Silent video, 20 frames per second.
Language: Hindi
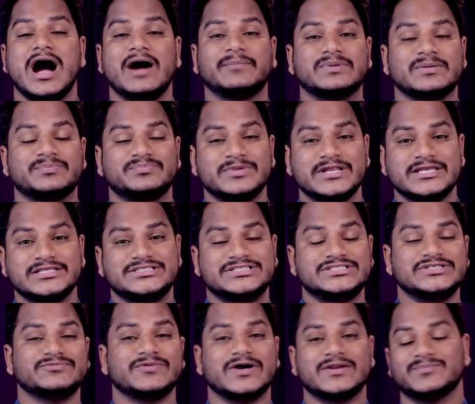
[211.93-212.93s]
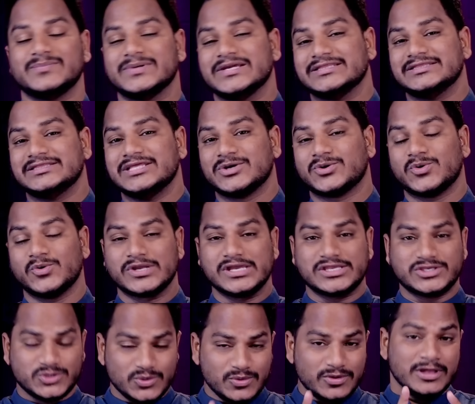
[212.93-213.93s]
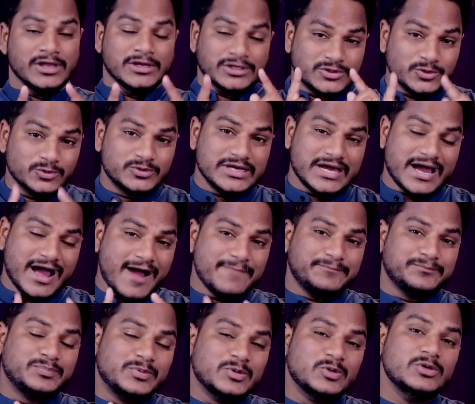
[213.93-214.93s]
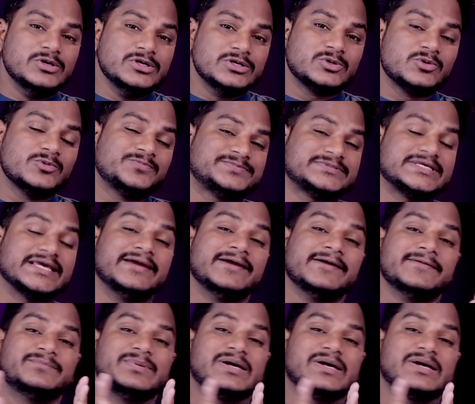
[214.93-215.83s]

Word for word: आप अपने जीवन में देखोगे क्यों क्योंकि आप पूर्ण रूप से